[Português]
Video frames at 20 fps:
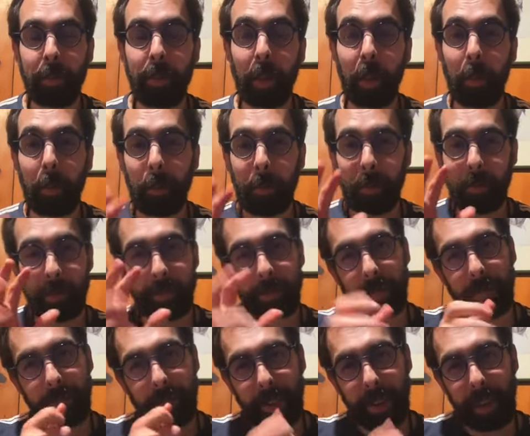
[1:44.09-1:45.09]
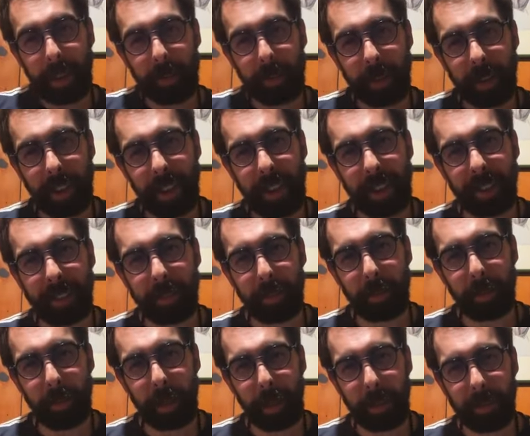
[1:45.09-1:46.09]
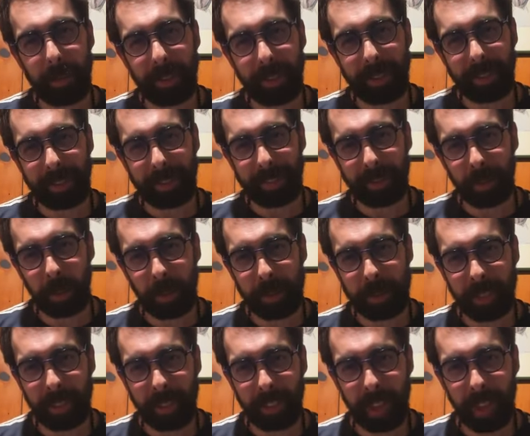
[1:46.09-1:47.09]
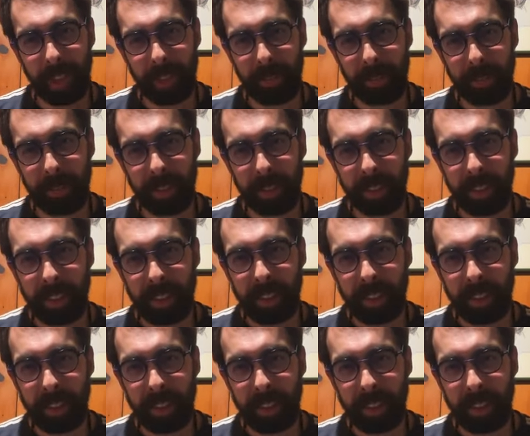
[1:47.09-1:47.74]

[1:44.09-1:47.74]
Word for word: então caso caia no meio da nossa live,